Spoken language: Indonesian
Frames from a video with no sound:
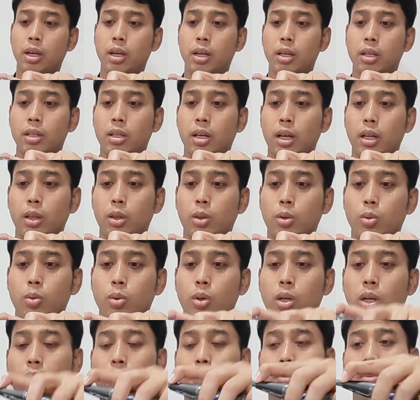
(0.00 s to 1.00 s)

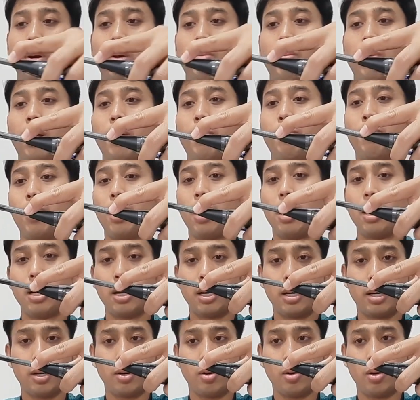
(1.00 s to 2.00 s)

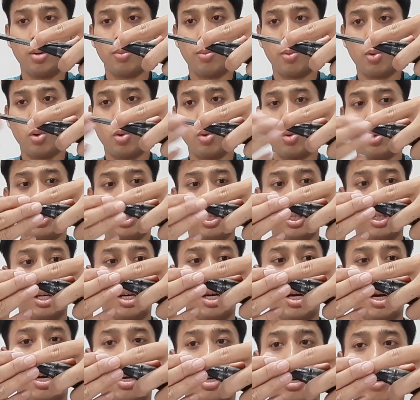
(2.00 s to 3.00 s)
1668 kode
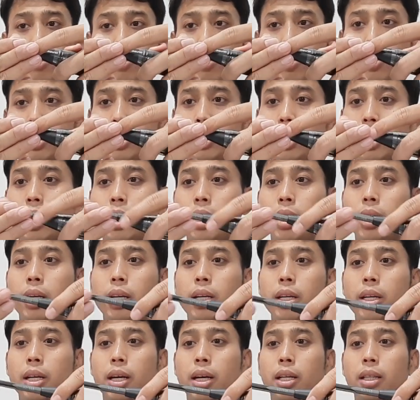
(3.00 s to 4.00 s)
produksinya kemudian ini
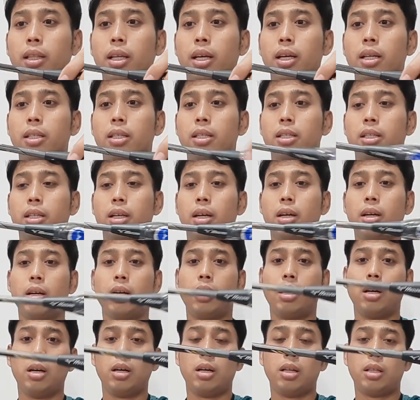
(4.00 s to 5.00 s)
di atas
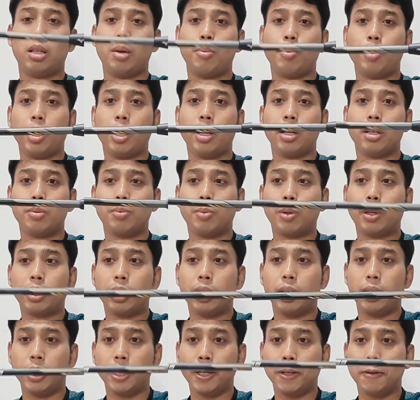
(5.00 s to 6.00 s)
uh, tampilannya seperti
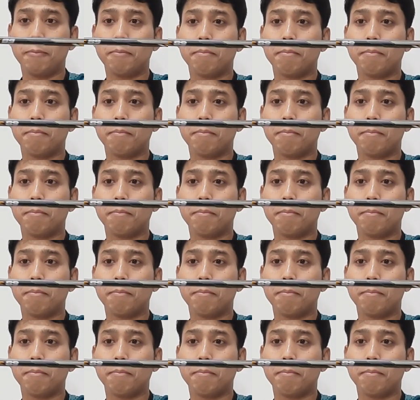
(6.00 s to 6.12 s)
ini